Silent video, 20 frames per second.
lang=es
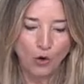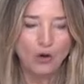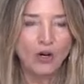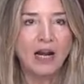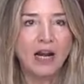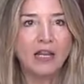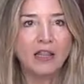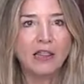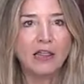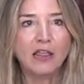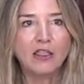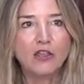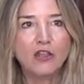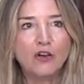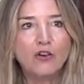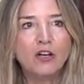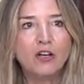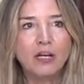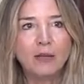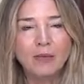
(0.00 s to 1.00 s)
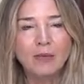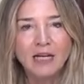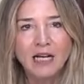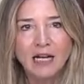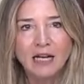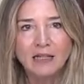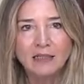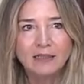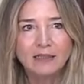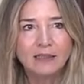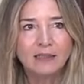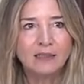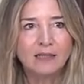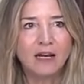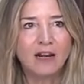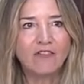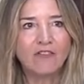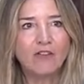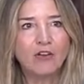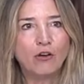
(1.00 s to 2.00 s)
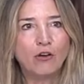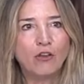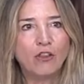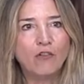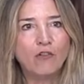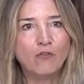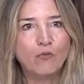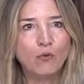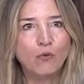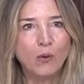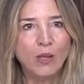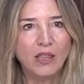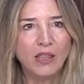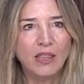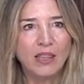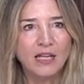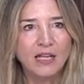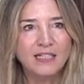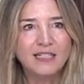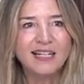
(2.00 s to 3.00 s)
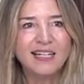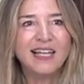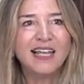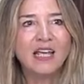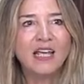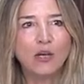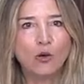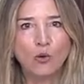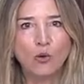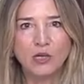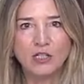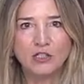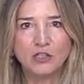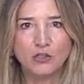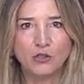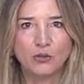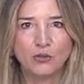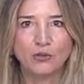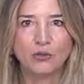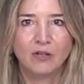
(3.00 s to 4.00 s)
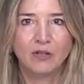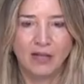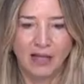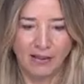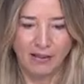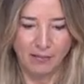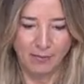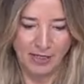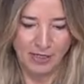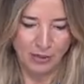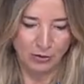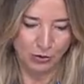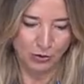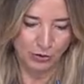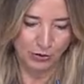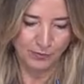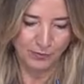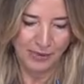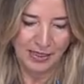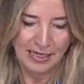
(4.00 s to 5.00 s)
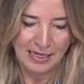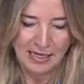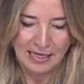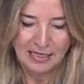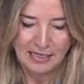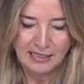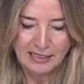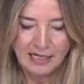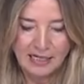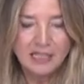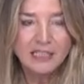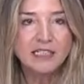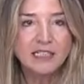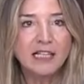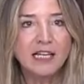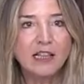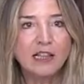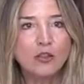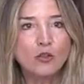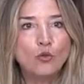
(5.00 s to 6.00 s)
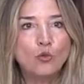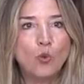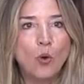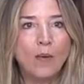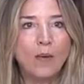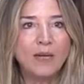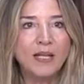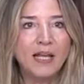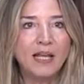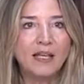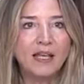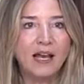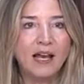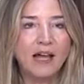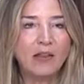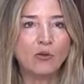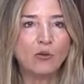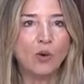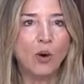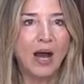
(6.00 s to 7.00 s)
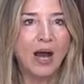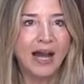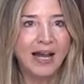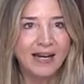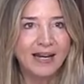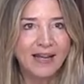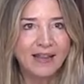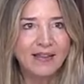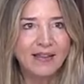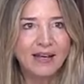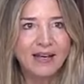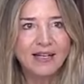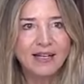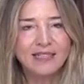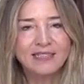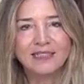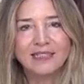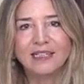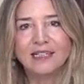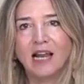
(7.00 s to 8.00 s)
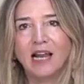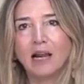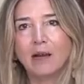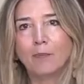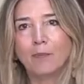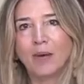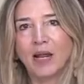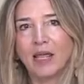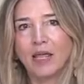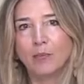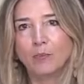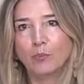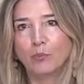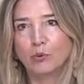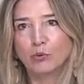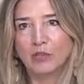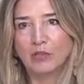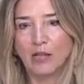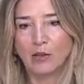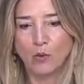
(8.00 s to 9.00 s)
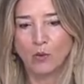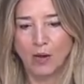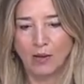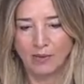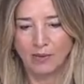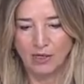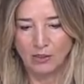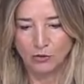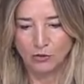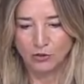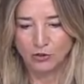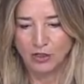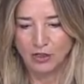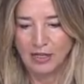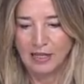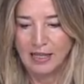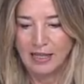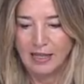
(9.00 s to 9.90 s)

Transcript: organización criminal, tráfico de influencias y cohecho, nada menos. Sánchez no habría llegado a nada sin el preimputado Ábalos.